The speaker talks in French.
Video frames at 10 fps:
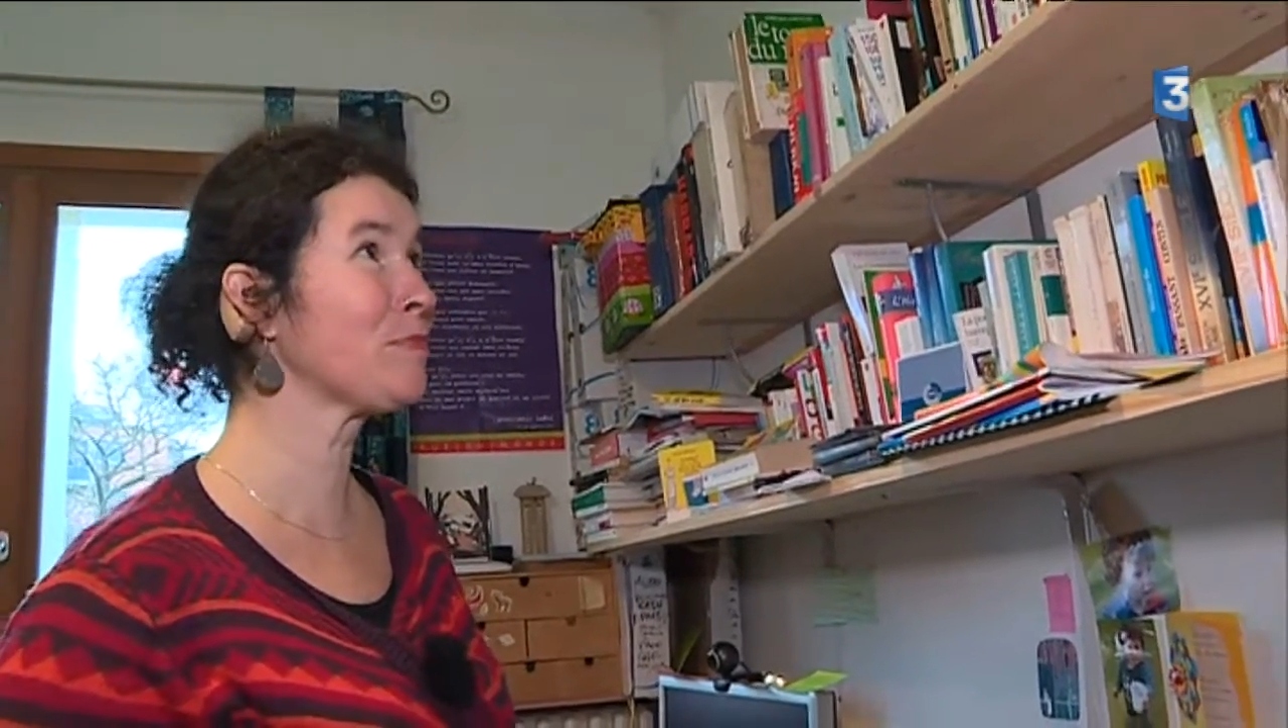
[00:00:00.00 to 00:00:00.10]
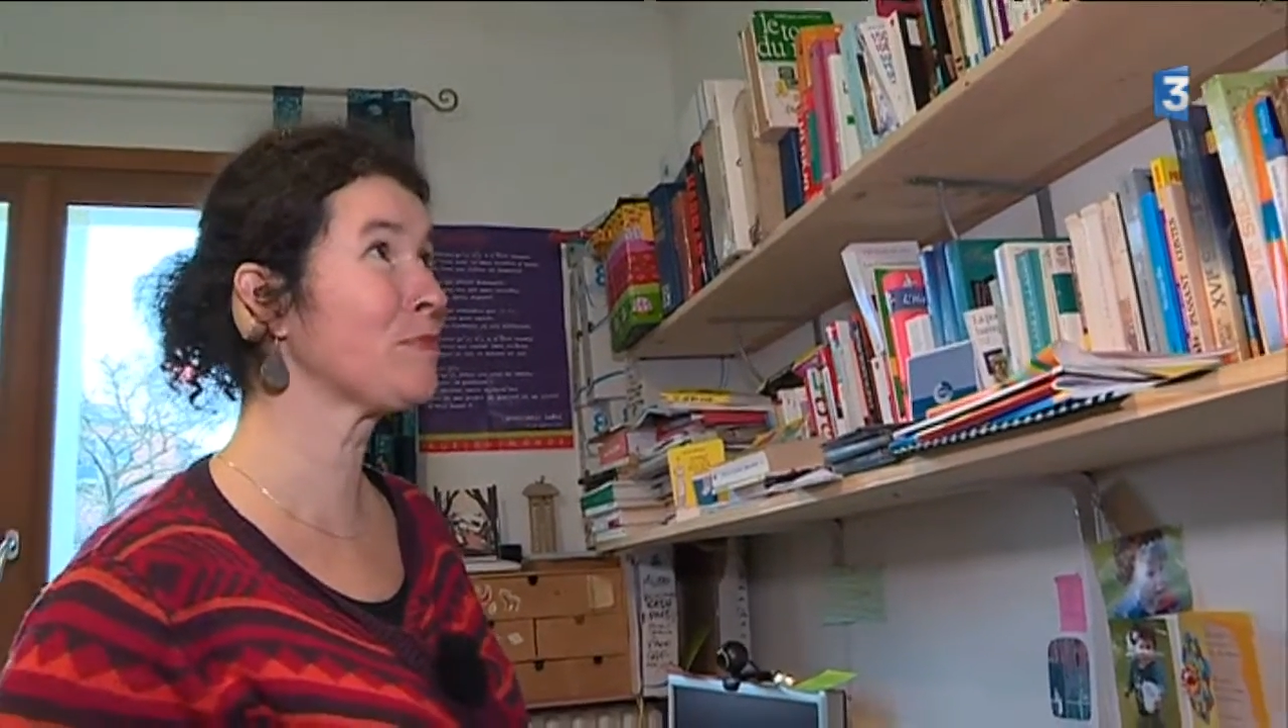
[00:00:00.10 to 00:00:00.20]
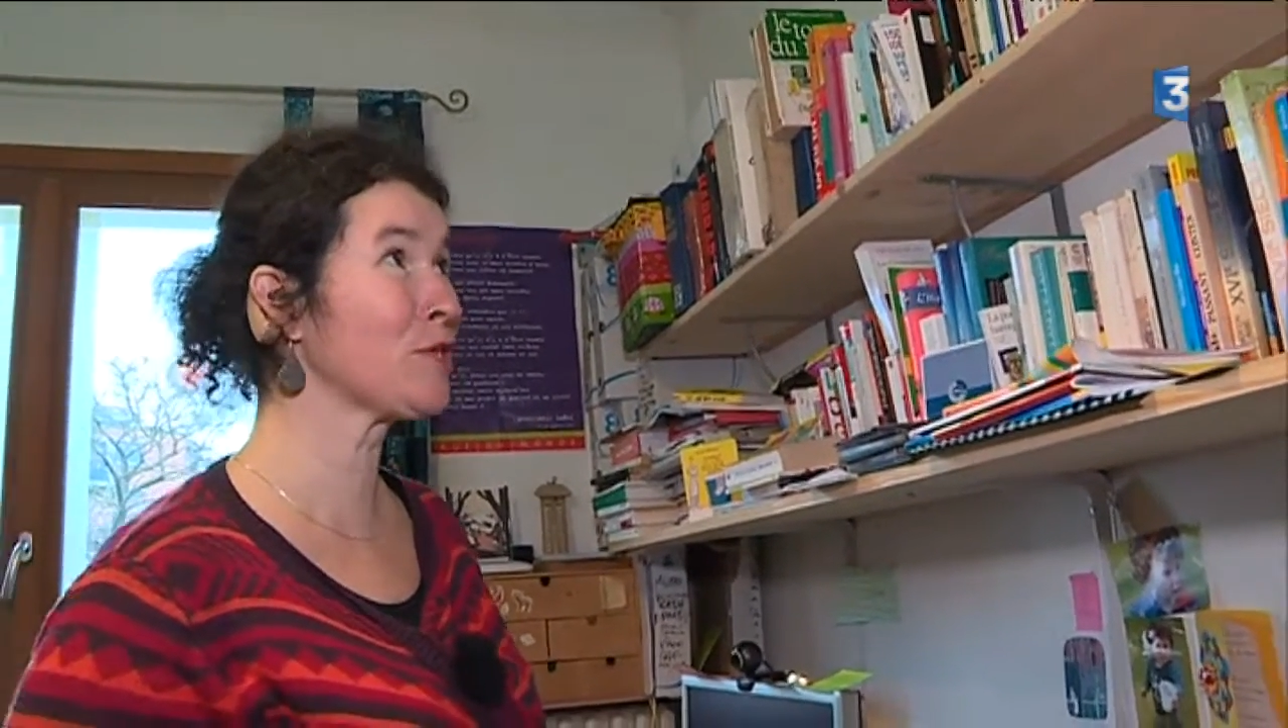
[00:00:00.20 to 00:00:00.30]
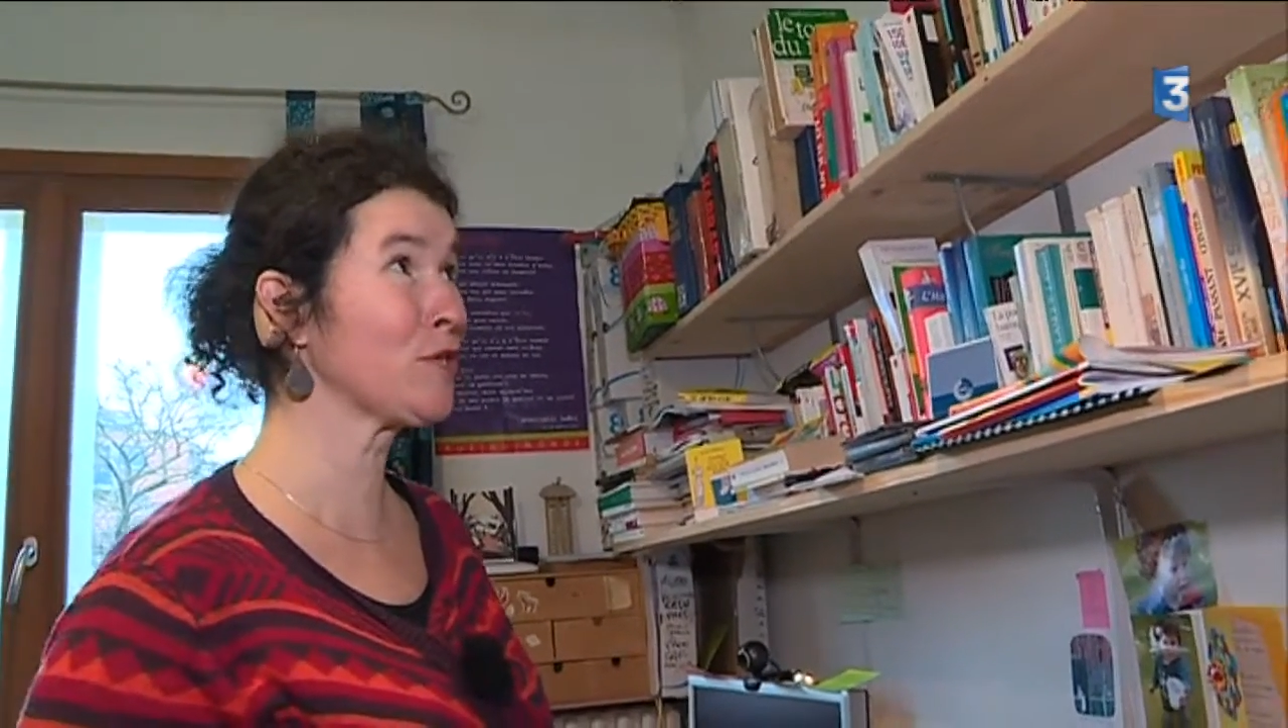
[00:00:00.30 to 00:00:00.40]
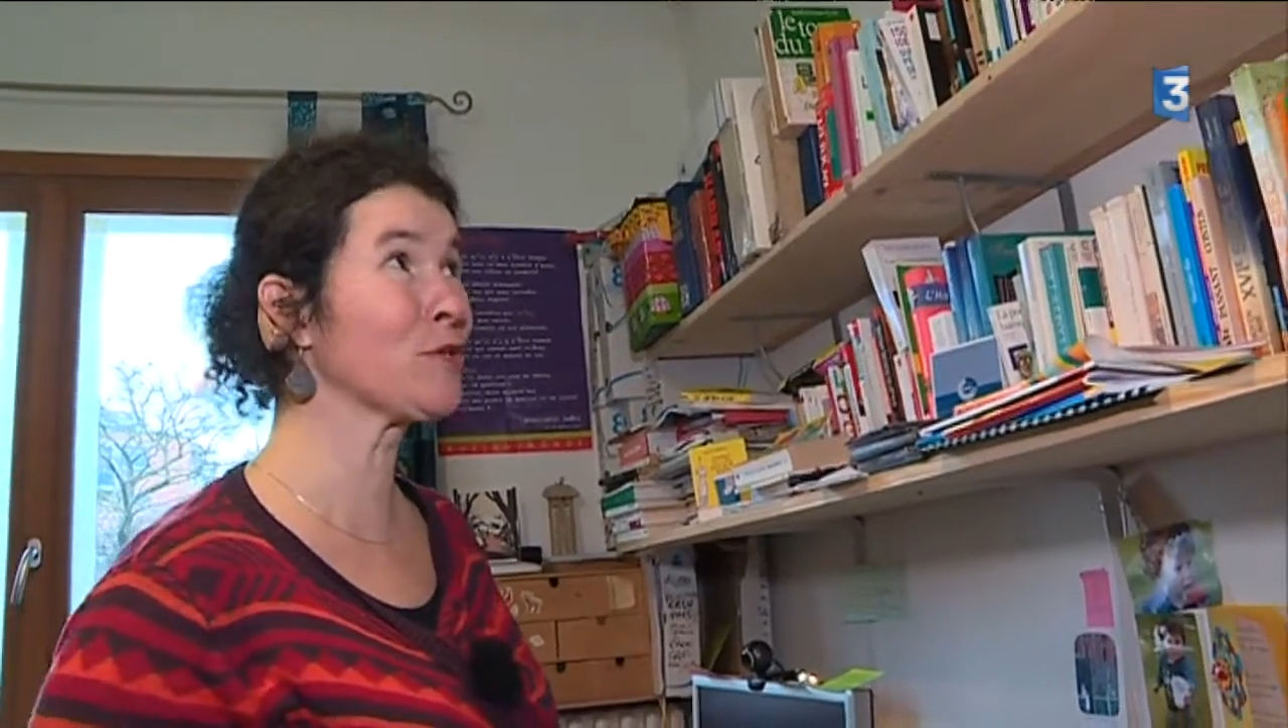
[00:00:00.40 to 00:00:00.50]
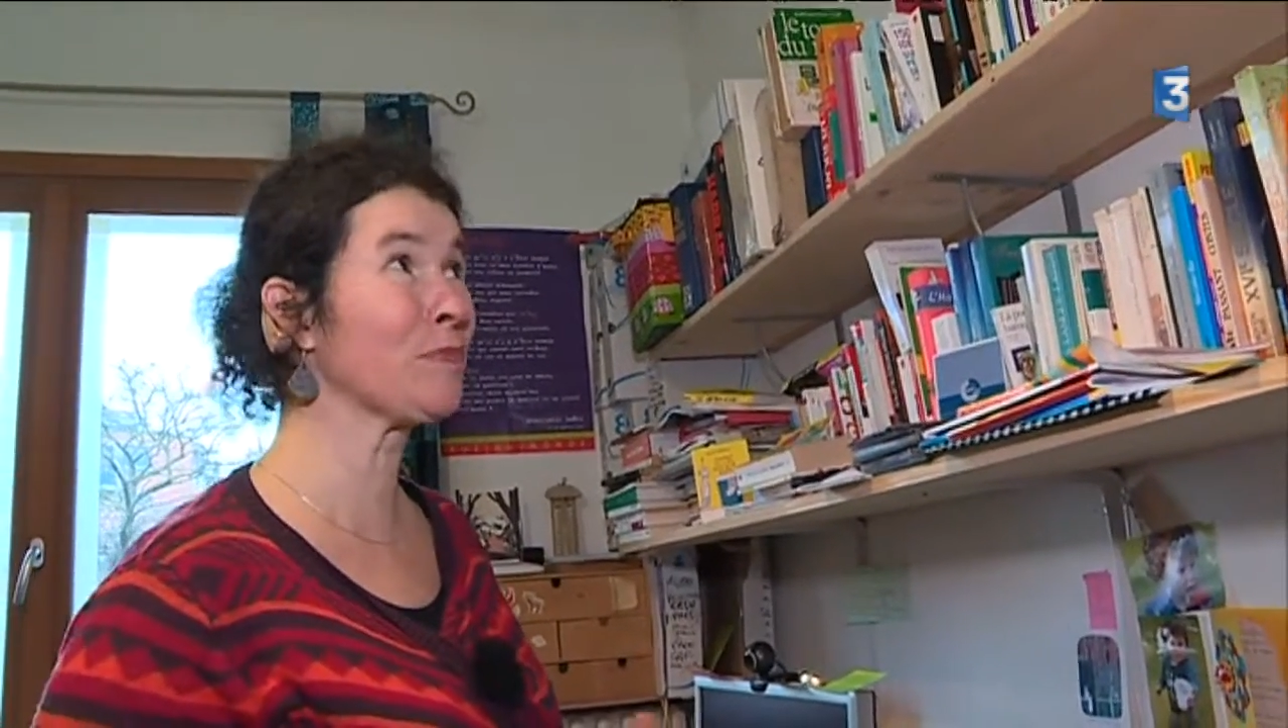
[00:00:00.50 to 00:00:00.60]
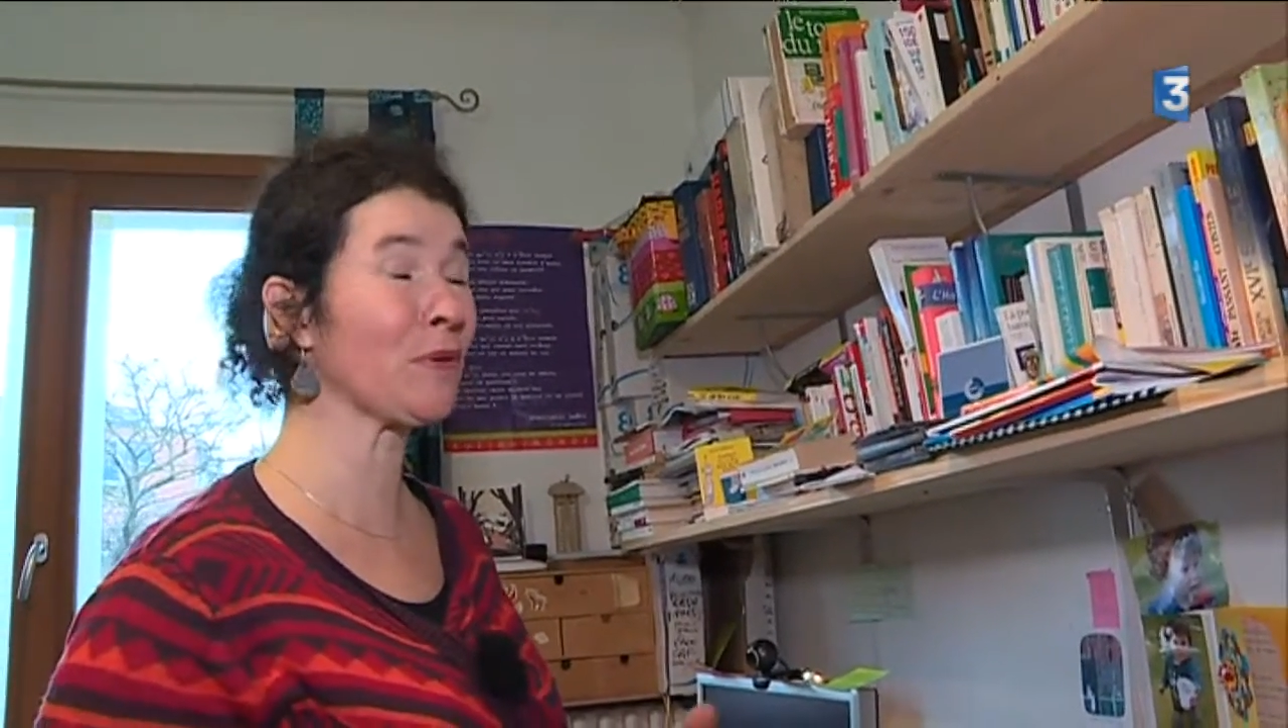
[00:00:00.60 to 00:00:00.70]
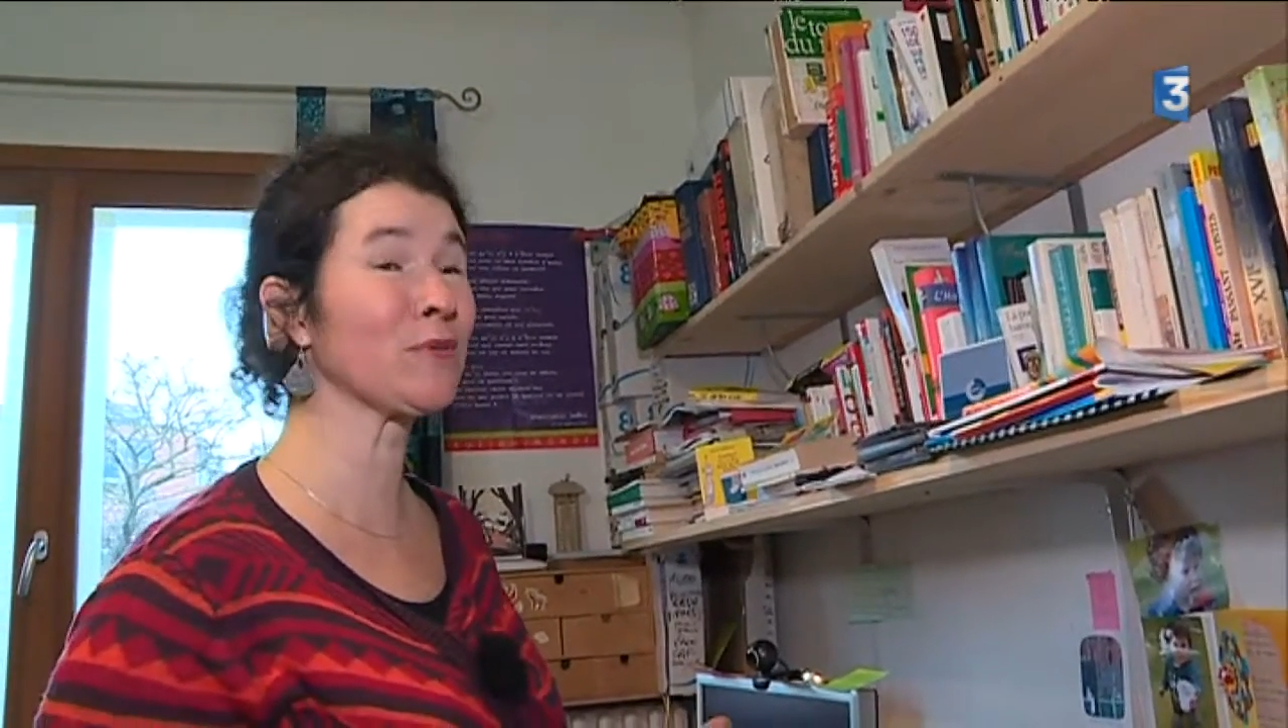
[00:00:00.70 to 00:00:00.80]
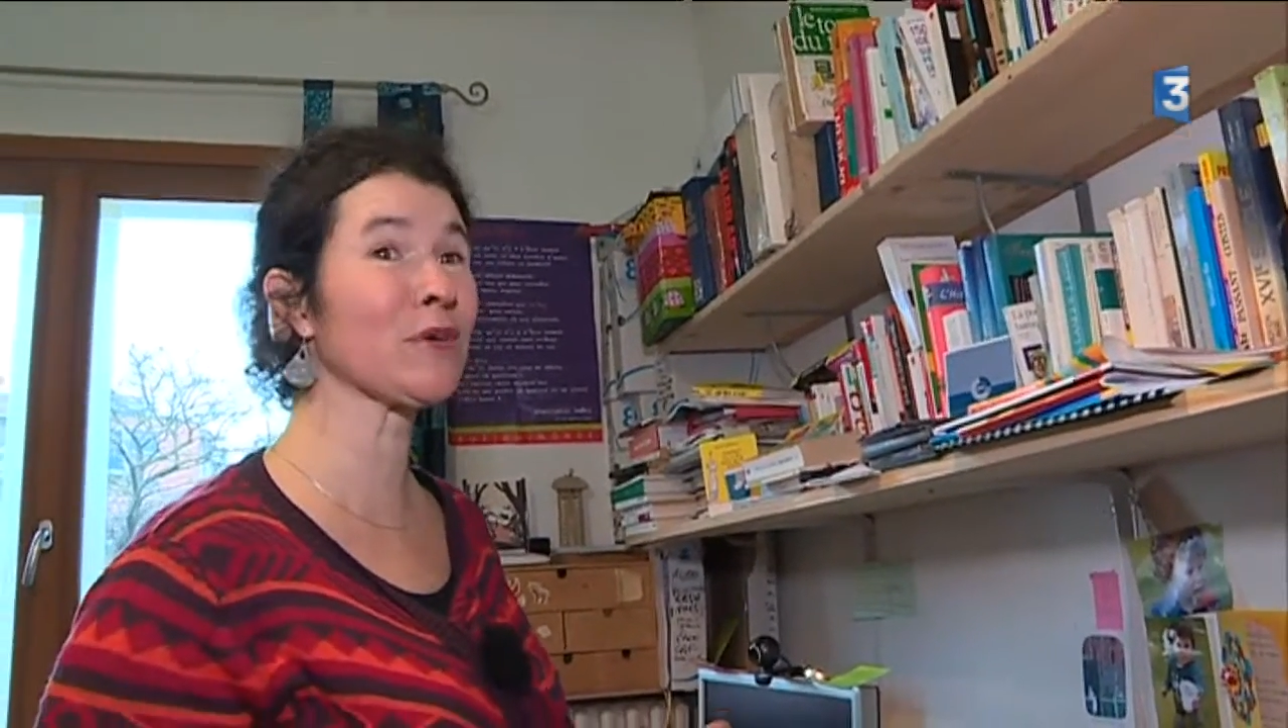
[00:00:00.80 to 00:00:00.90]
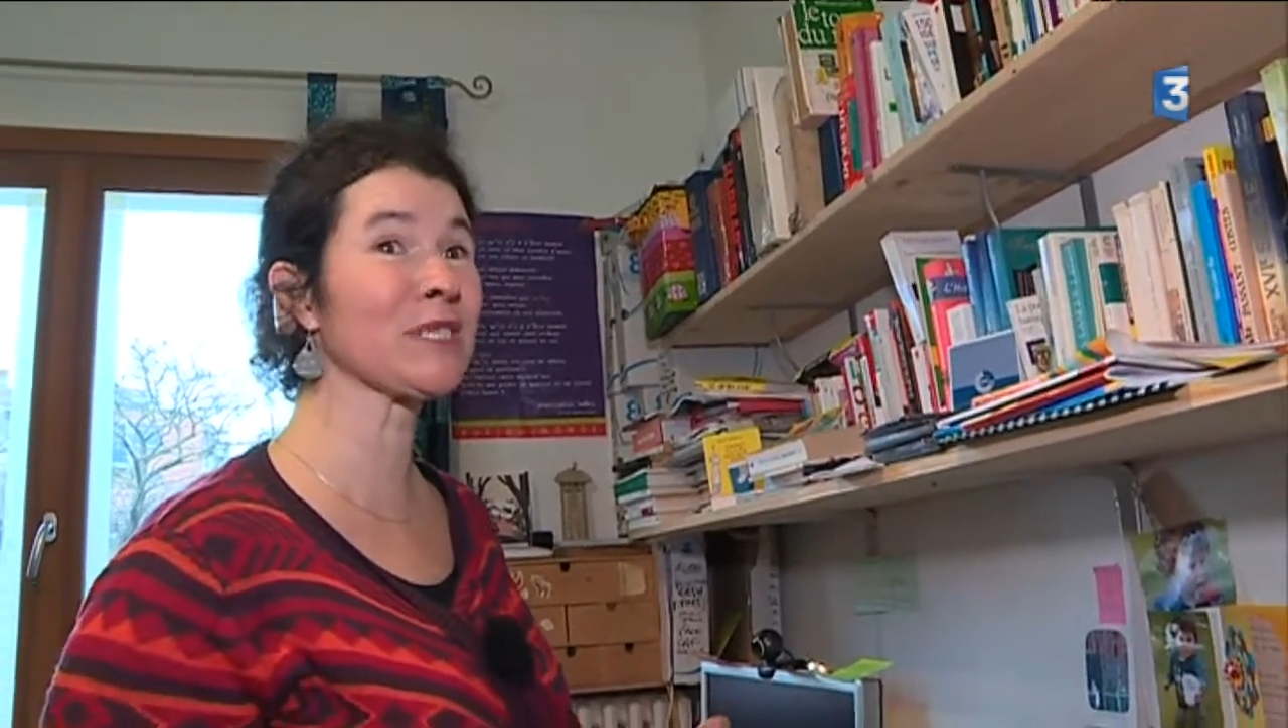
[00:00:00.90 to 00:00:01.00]
je ne suis pas
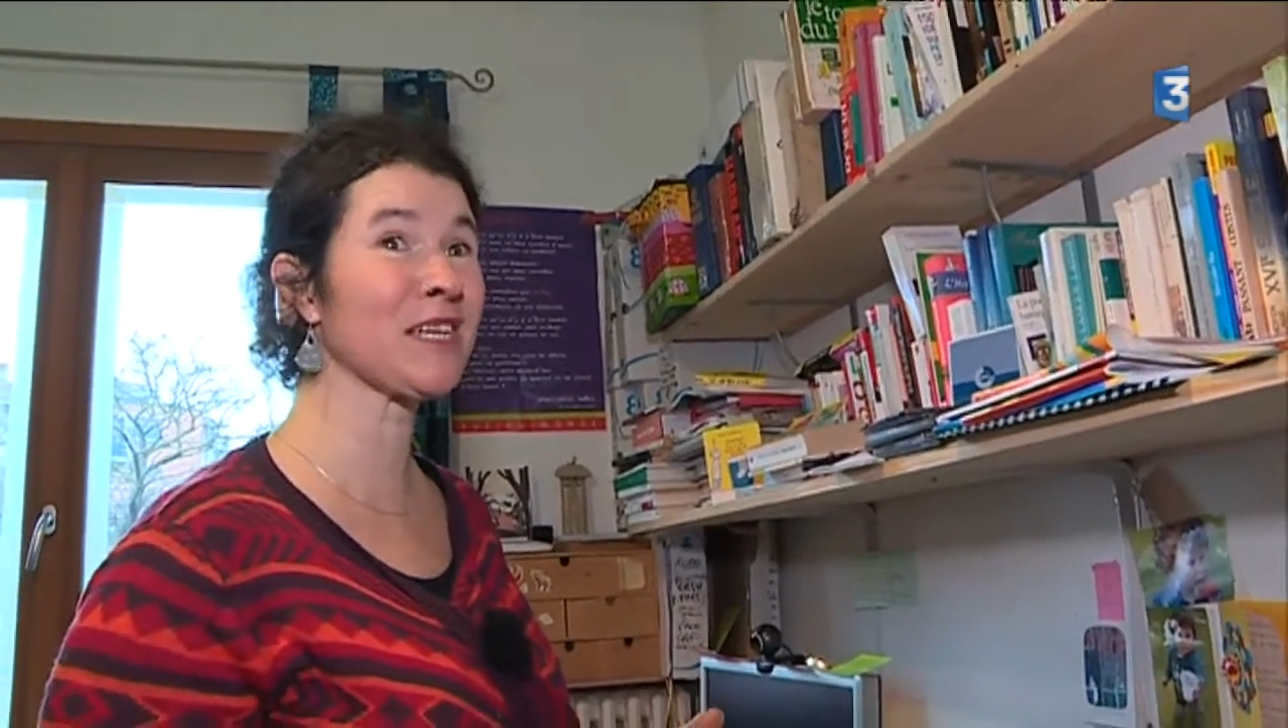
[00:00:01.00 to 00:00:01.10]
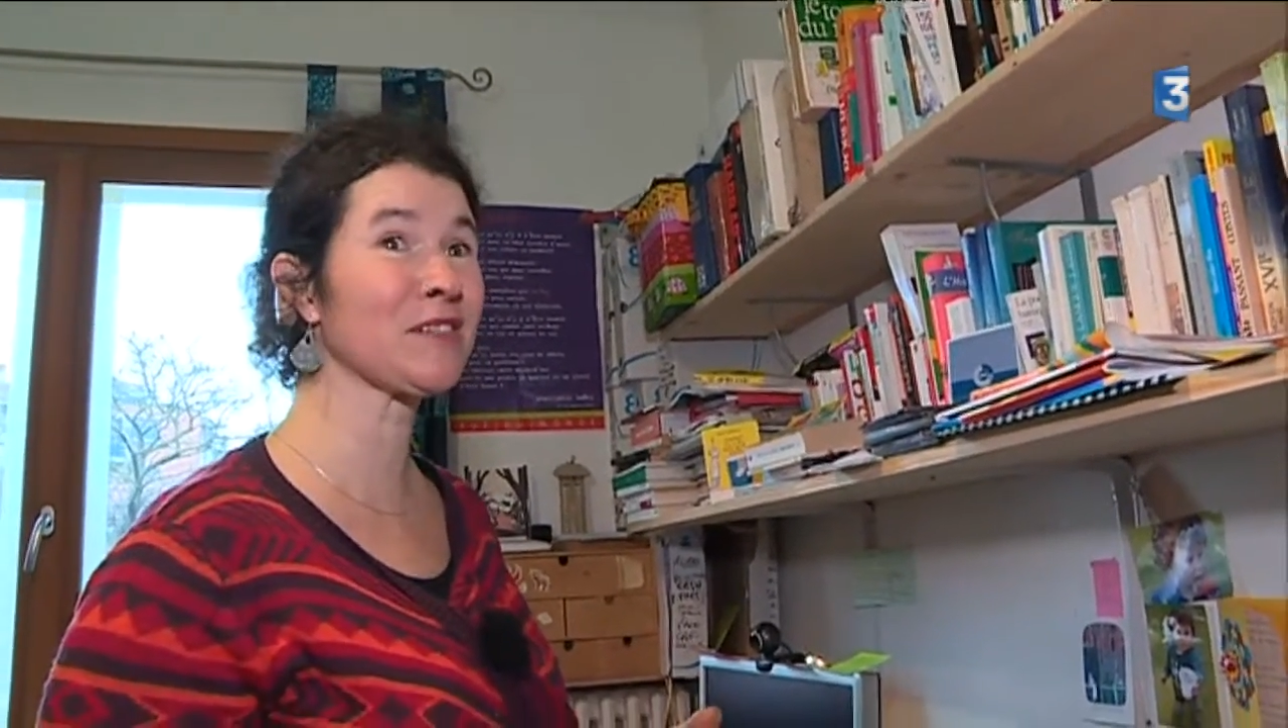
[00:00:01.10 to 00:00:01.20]
autorisé